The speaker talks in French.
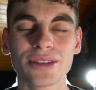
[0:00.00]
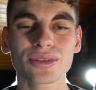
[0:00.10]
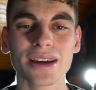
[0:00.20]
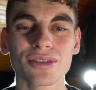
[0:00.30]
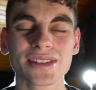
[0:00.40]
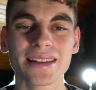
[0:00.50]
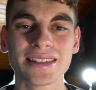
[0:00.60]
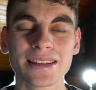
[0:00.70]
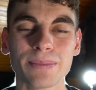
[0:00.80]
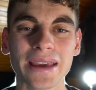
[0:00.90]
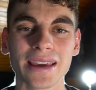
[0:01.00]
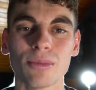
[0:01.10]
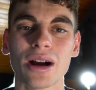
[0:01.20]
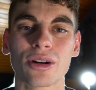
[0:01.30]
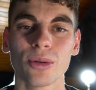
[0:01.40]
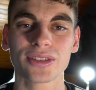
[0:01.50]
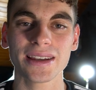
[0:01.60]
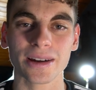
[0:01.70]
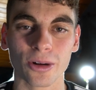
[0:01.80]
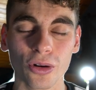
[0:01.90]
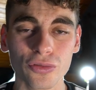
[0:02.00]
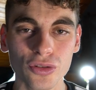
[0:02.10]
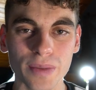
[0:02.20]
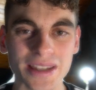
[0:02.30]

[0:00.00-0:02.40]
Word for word: Mais donc avant ça n'hésite pas également à commenter revenu